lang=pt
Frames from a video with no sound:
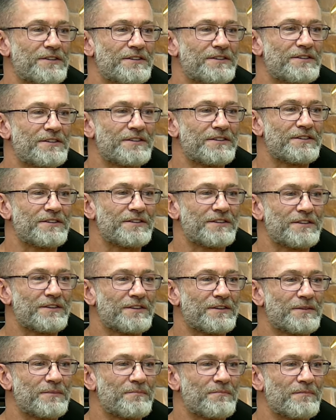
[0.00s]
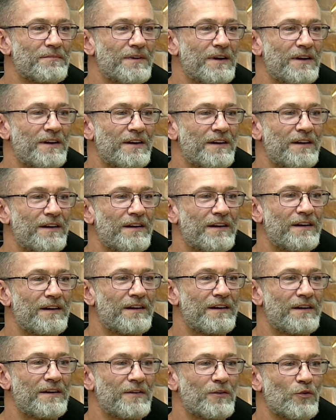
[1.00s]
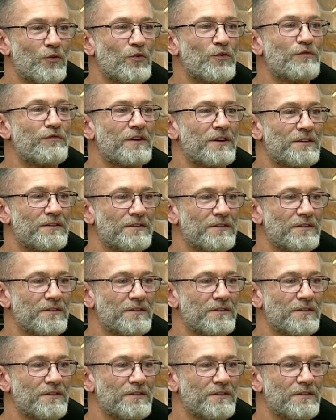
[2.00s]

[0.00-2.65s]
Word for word: de é, luva?